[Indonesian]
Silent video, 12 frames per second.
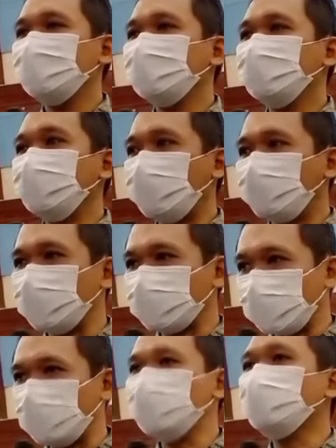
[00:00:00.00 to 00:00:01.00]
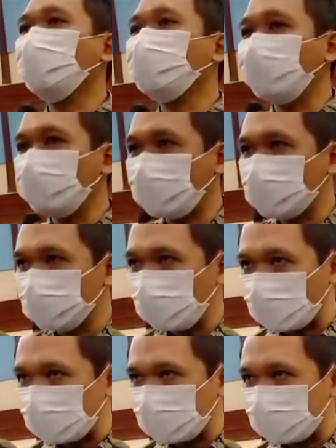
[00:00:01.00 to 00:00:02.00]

mendapatkan double bantuan.